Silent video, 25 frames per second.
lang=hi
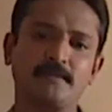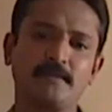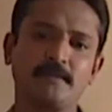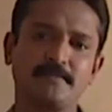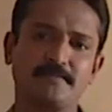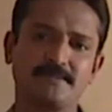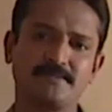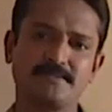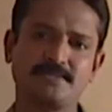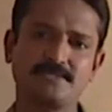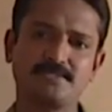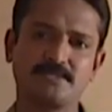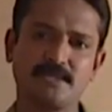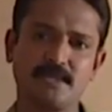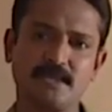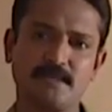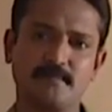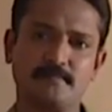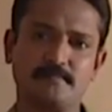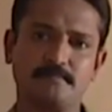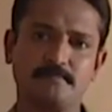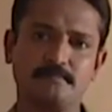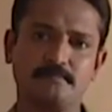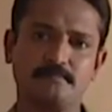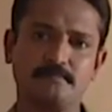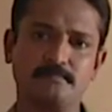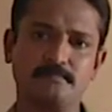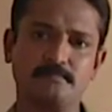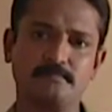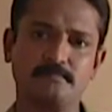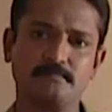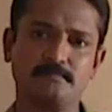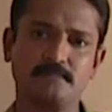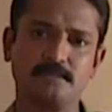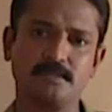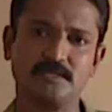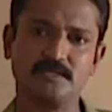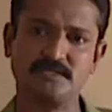अपने पति से
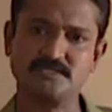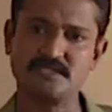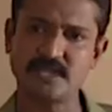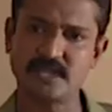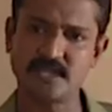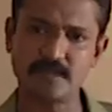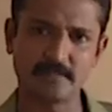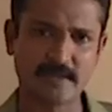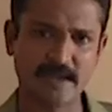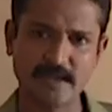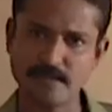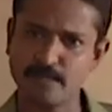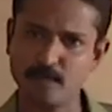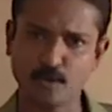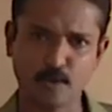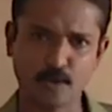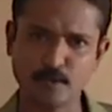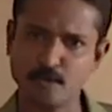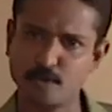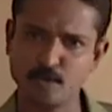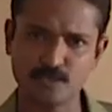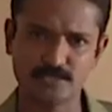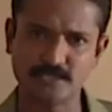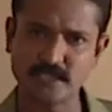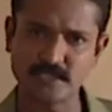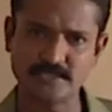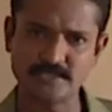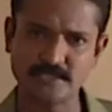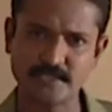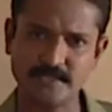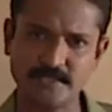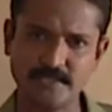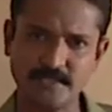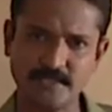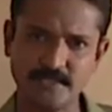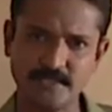लीजा के बारे में कोई पूछताछ नहीं